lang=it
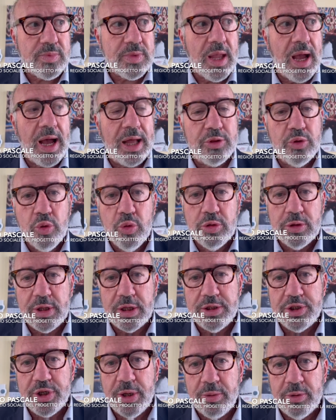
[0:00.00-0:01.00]
adulta
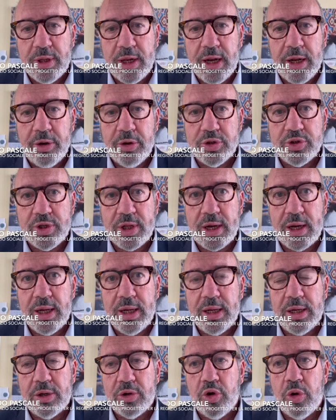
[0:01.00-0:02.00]
diciamo, della
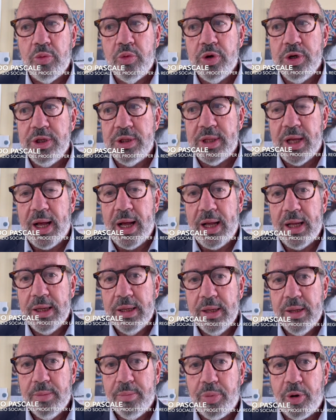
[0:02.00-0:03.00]
nostra comunità
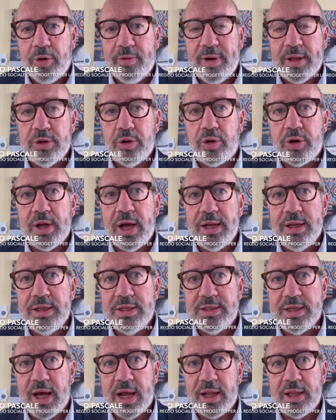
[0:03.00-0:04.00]
prova ad
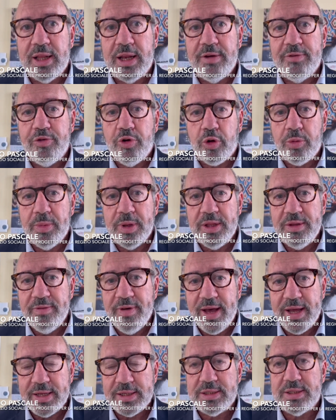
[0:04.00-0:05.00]
organizzare delle forme
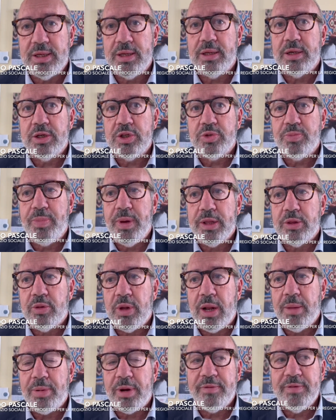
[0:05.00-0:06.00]
diverse rispetto
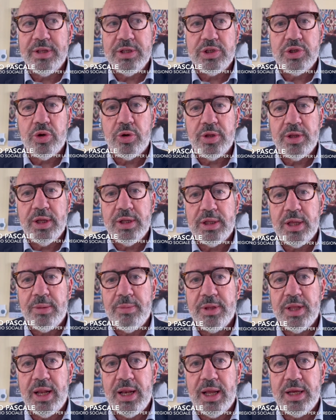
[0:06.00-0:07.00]
alla prevenzione dei
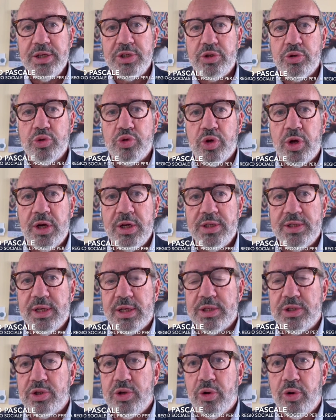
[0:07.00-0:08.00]
temi della
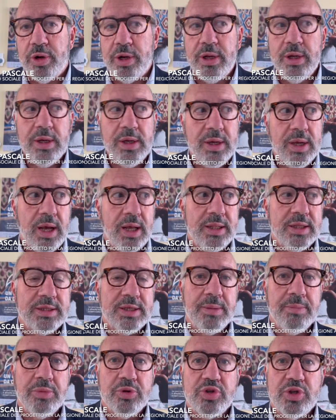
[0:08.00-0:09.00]
istituzionalizzazione, ad
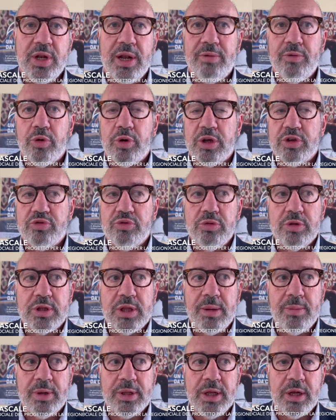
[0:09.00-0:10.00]
esempio si lavora sul
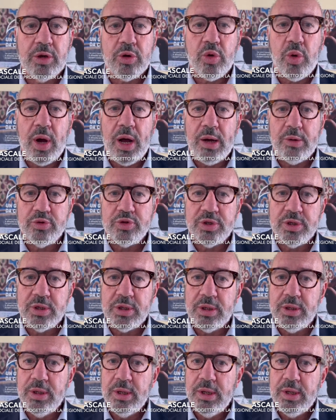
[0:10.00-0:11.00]
tema del
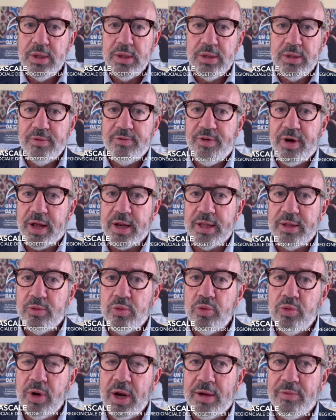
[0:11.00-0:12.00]
co-housing, fare
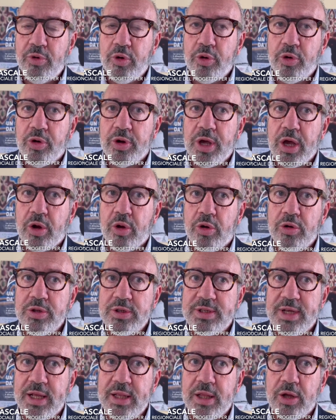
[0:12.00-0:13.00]
un lavoro che
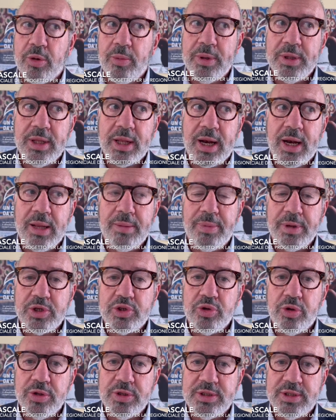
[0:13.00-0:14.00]
consenta dire, alle
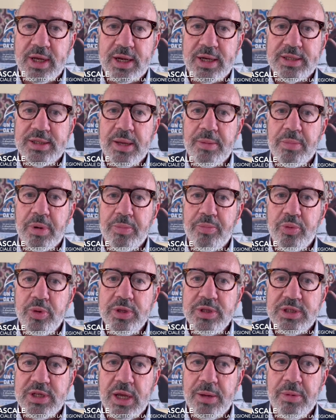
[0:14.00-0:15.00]
persone di stare sempre più
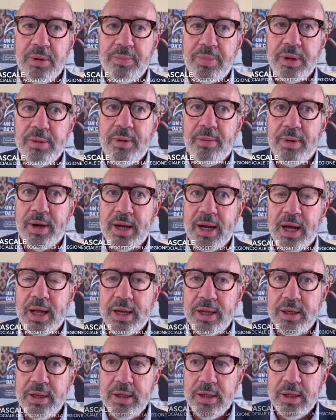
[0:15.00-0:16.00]
insieme prima magari